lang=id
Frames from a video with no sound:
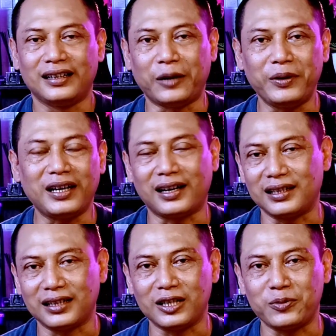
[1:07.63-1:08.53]
Tapi
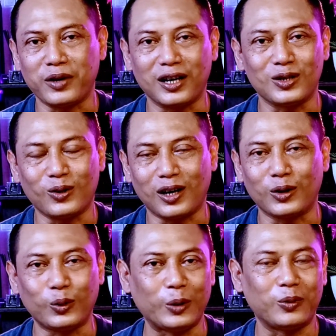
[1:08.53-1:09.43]
karena saya sebagai seorang
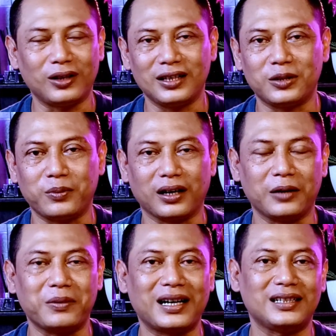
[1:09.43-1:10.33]
guru hipnotis,
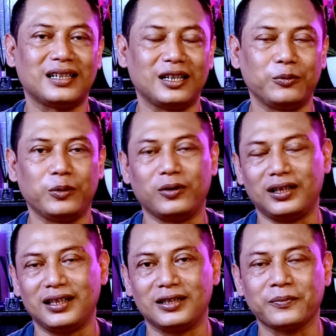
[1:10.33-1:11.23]
sebagai pengajar ilmu
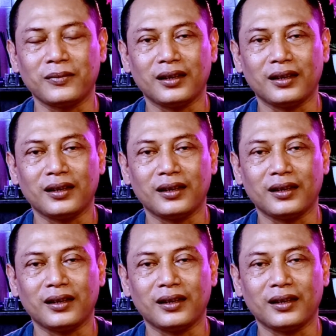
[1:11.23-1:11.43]
hipnotis,